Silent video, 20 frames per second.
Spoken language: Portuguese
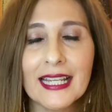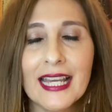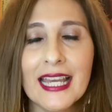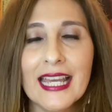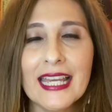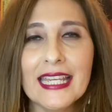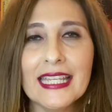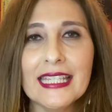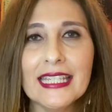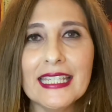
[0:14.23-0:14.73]

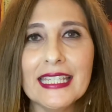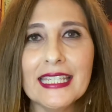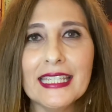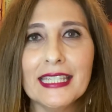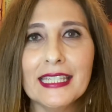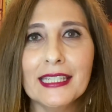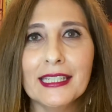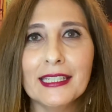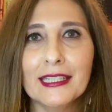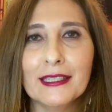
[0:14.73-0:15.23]

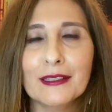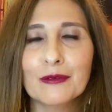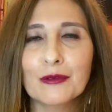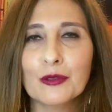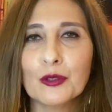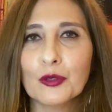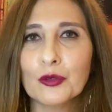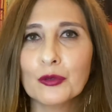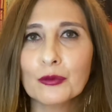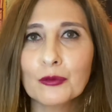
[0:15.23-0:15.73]
E
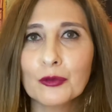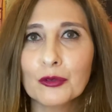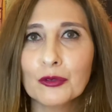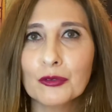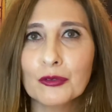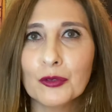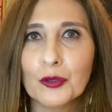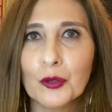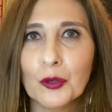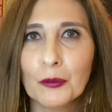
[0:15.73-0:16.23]
todo mundo
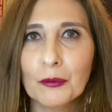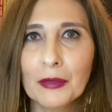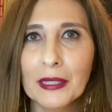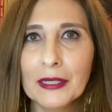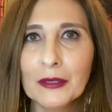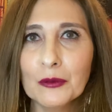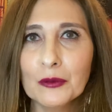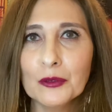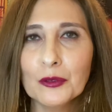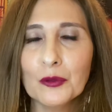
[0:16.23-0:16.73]
ficou bem
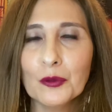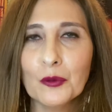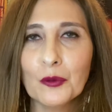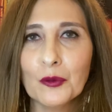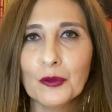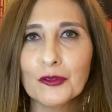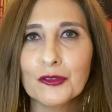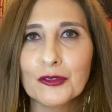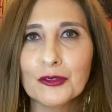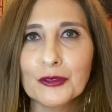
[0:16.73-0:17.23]

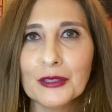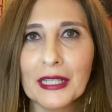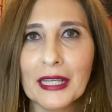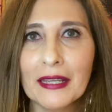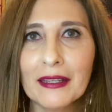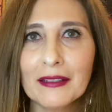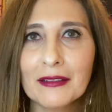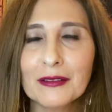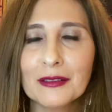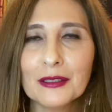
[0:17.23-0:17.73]
curioso, né?
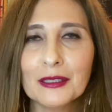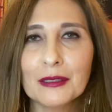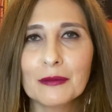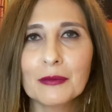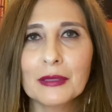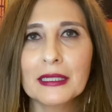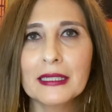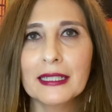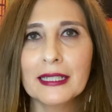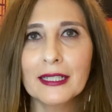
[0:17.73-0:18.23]

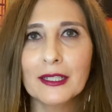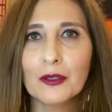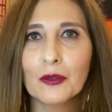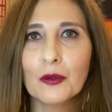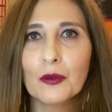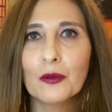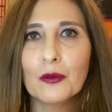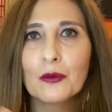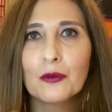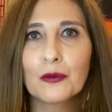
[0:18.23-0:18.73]
Terminei
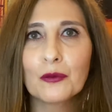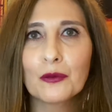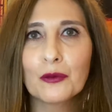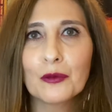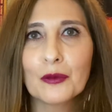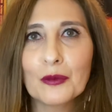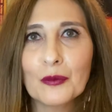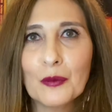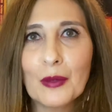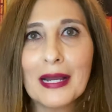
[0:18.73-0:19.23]
com,
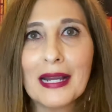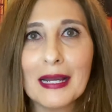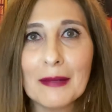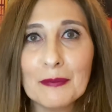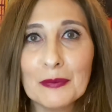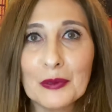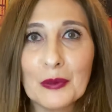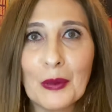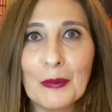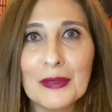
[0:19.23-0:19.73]
com, a, com a
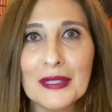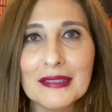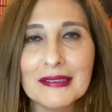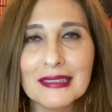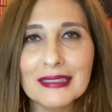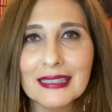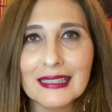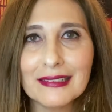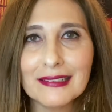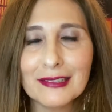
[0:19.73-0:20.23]

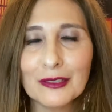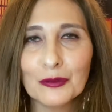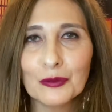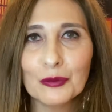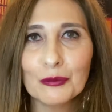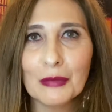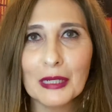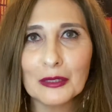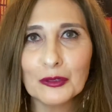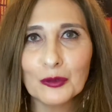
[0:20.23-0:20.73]
apresentação do,
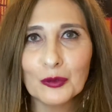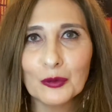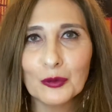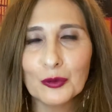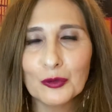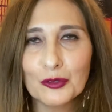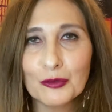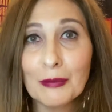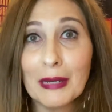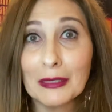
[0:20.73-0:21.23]
dos
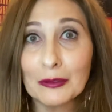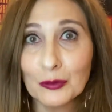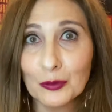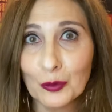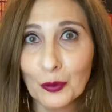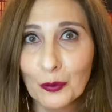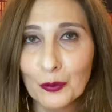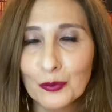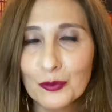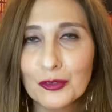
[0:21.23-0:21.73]

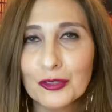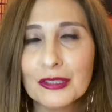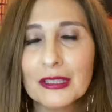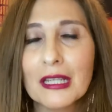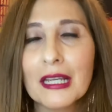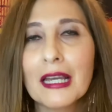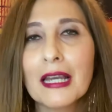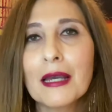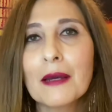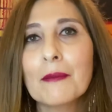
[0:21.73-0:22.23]
batons,
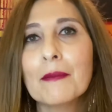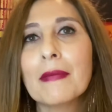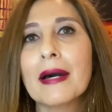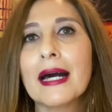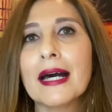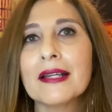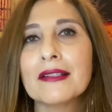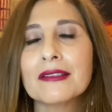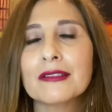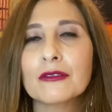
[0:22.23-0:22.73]
mas
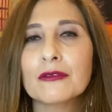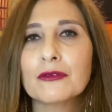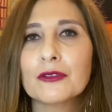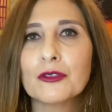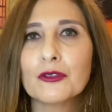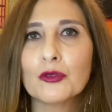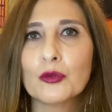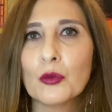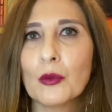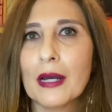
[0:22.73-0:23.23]
não fiz
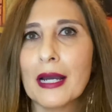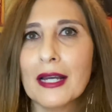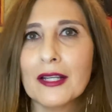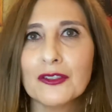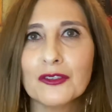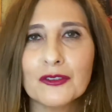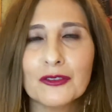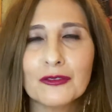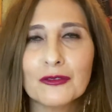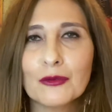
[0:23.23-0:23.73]

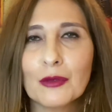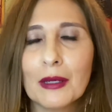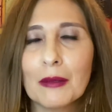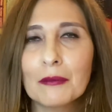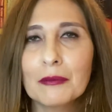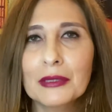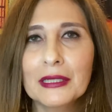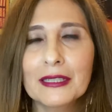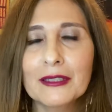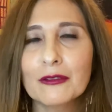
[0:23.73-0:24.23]
swatches, não
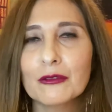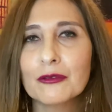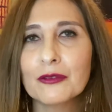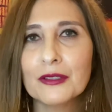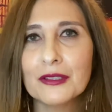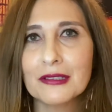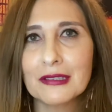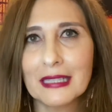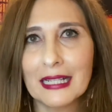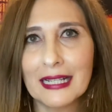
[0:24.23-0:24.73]
abri, não fiz
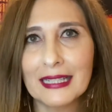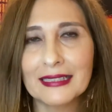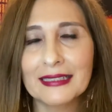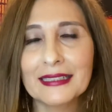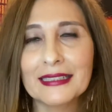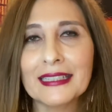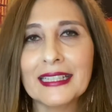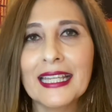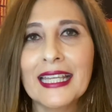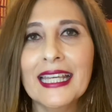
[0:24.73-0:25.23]
nada.
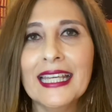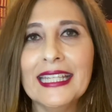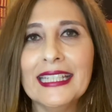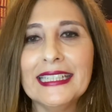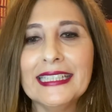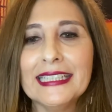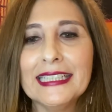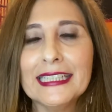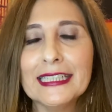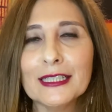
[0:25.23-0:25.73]

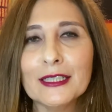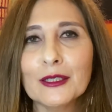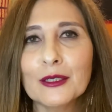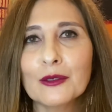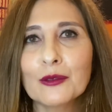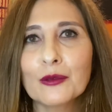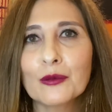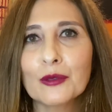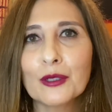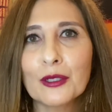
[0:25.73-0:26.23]
Então,
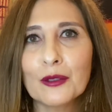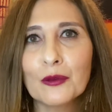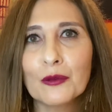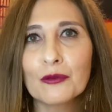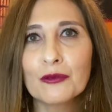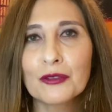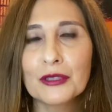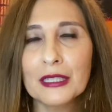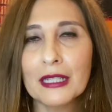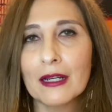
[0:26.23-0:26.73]
eu
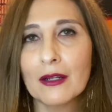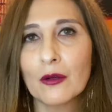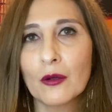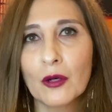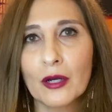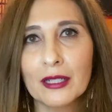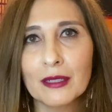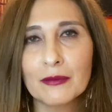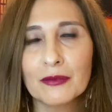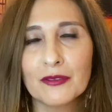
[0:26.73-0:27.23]
vim agora
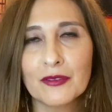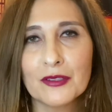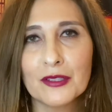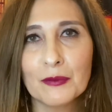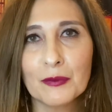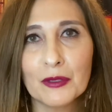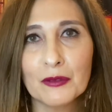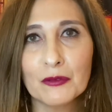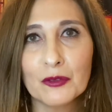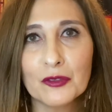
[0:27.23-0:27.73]
fazer para
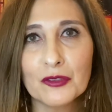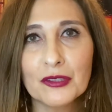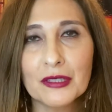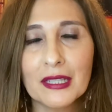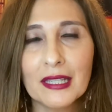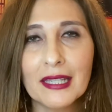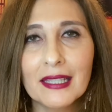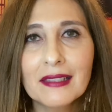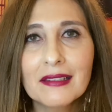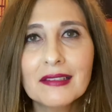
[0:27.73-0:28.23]

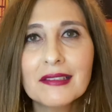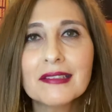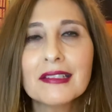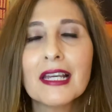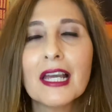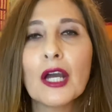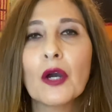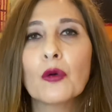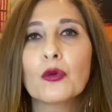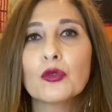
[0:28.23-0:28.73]
vocês
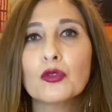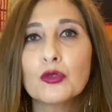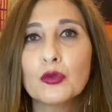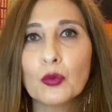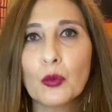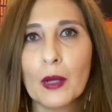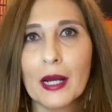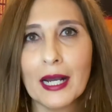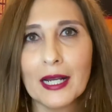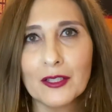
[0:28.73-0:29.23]
os
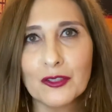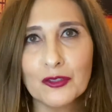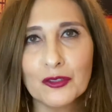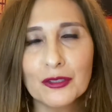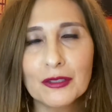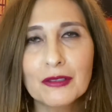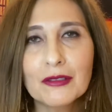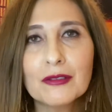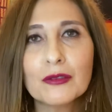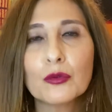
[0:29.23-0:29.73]

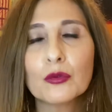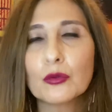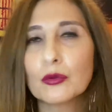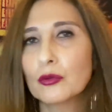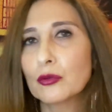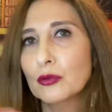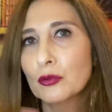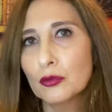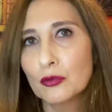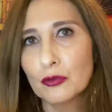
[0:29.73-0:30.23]
swatches, tudo
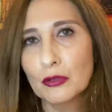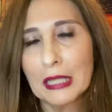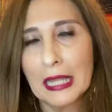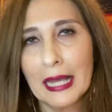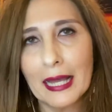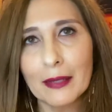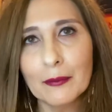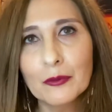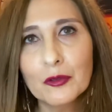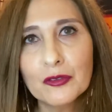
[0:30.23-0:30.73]
nos
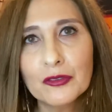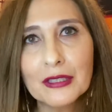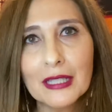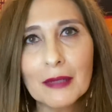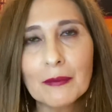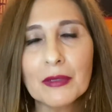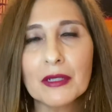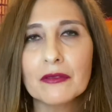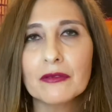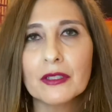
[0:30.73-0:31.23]
lábios, né, para
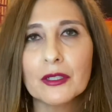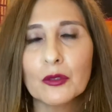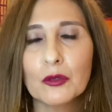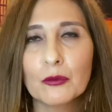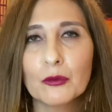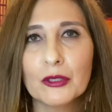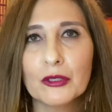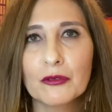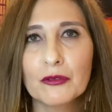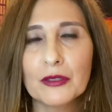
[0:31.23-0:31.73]
ver como que
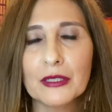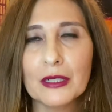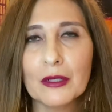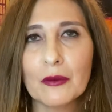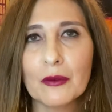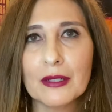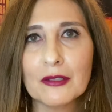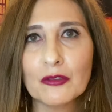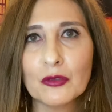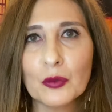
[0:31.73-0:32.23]
ficam
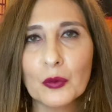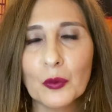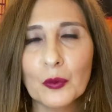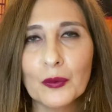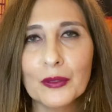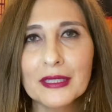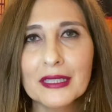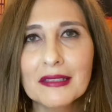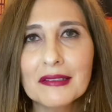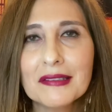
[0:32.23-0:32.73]
as
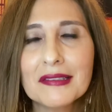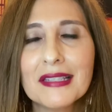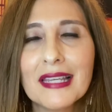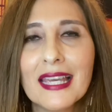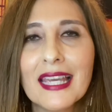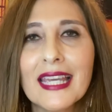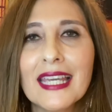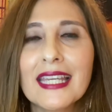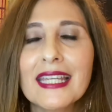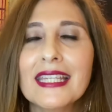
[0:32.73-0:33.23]
cores,
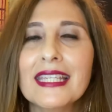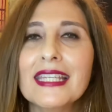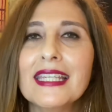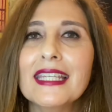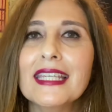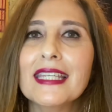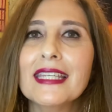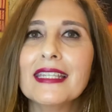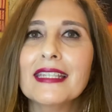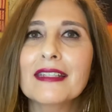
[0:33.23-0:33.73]

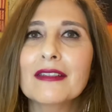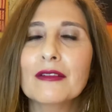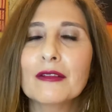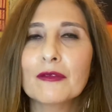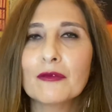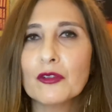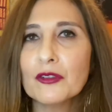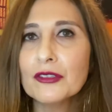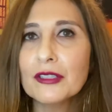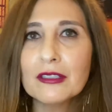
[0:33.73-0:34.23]
e, e
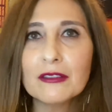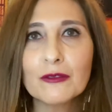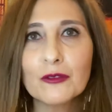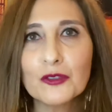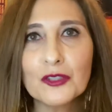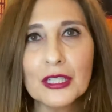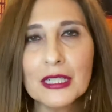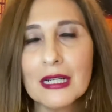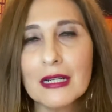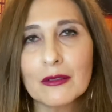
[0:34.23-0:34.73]
vocês vão
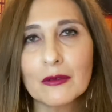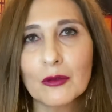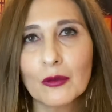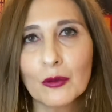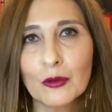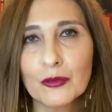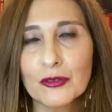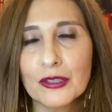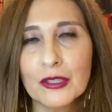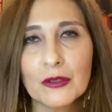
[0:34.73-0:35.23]
chegar à
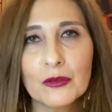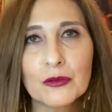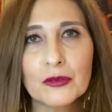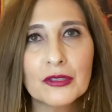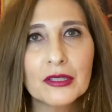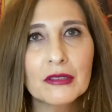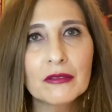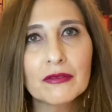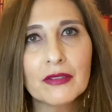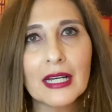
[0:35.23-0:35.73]
conclusão se
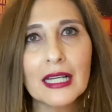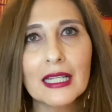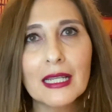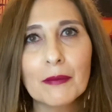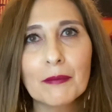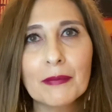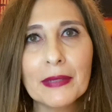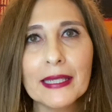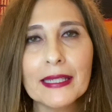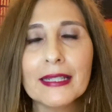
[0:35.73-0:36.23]
vale a
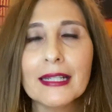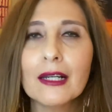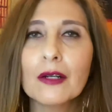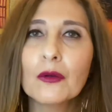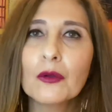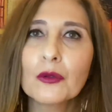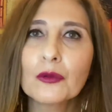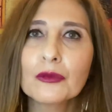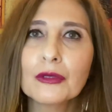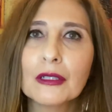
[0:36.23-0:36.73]
pena ou
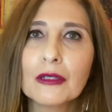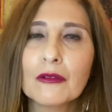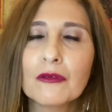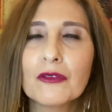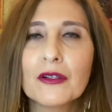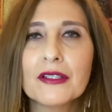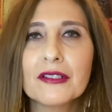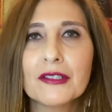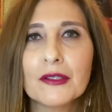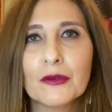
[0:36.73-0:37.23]
não
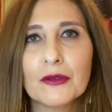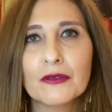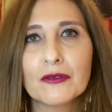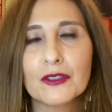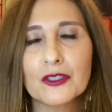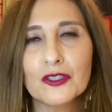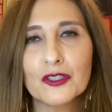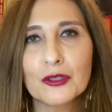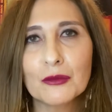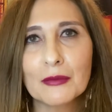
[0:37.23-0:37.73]
fazer um
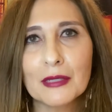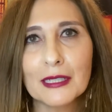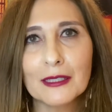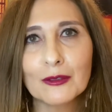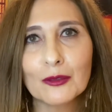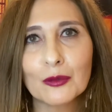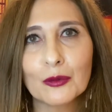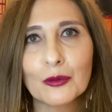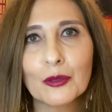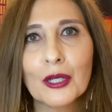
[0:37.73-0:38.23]

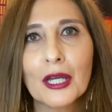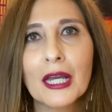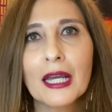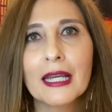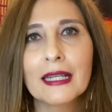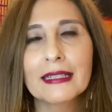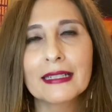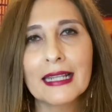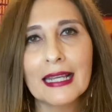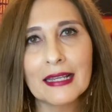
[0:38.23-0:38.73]
investimento
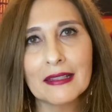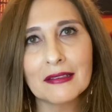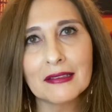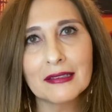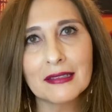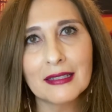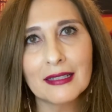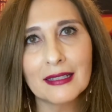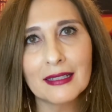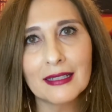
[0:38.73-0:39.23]

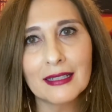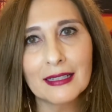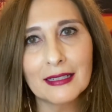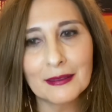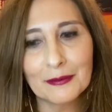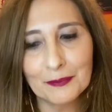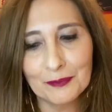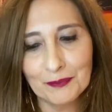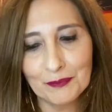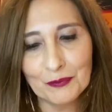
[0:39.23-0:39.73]
nessa,
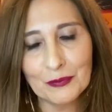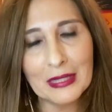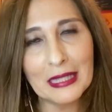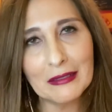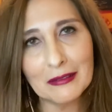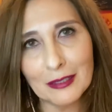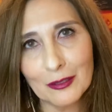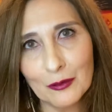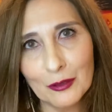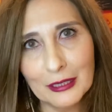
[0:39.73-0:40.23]
nessa
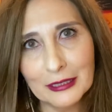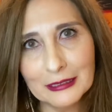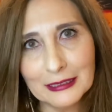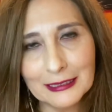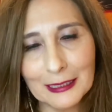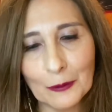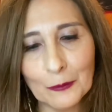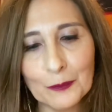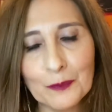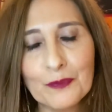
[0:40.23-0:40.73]
coleção